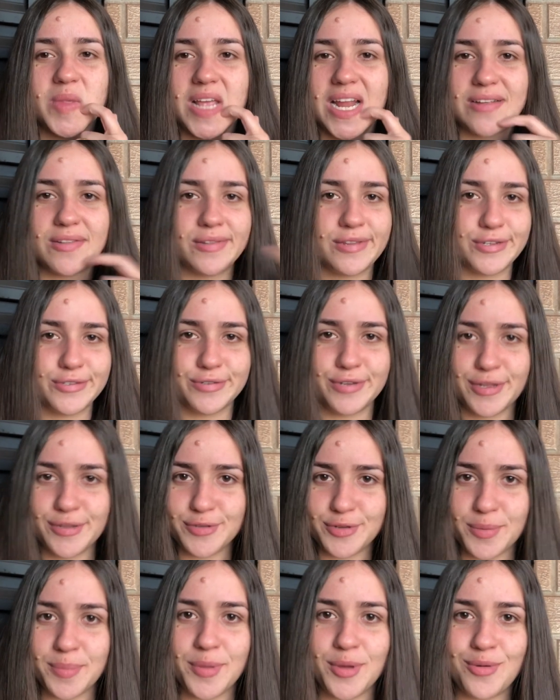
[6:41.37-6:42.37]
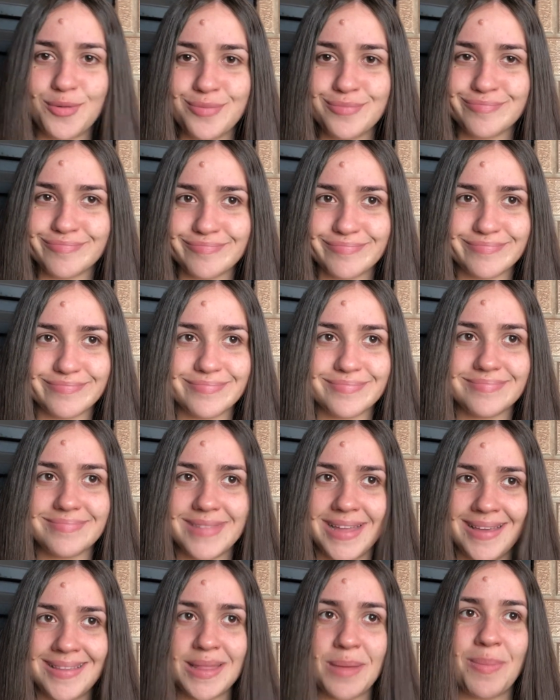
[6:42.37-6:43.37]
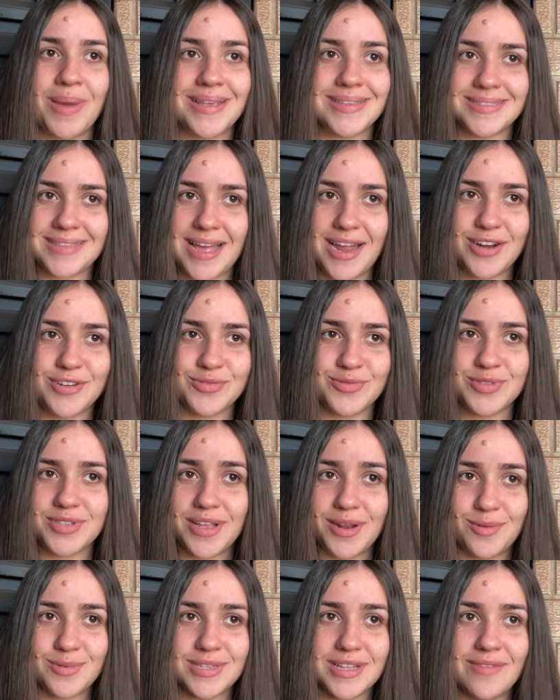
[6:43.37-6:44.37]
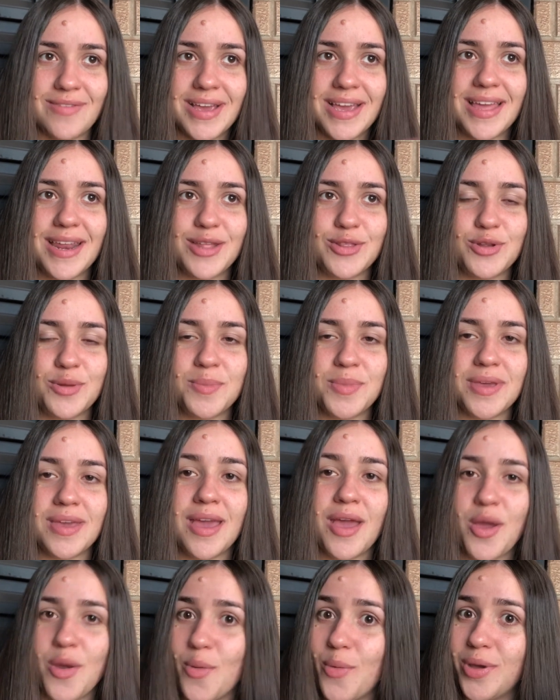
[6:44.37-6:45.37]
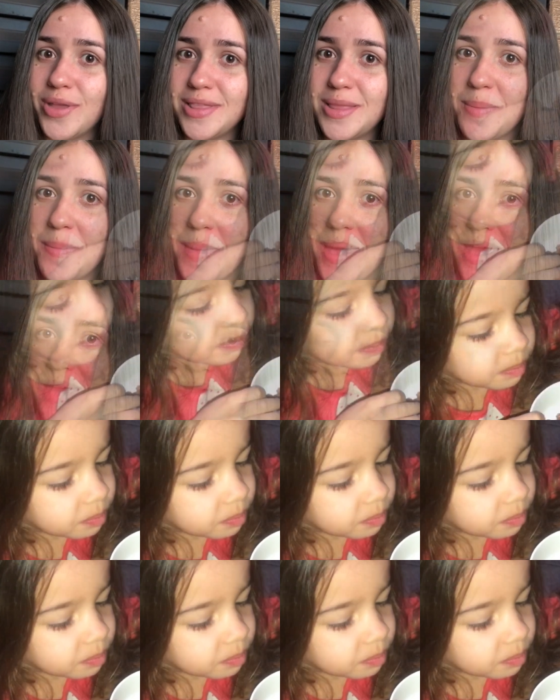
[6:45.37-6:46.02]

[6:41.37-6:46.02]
já que a dona Júlia dormiu né, até mais tarde. Não sei não se ela vai querer dormir 8 e meia.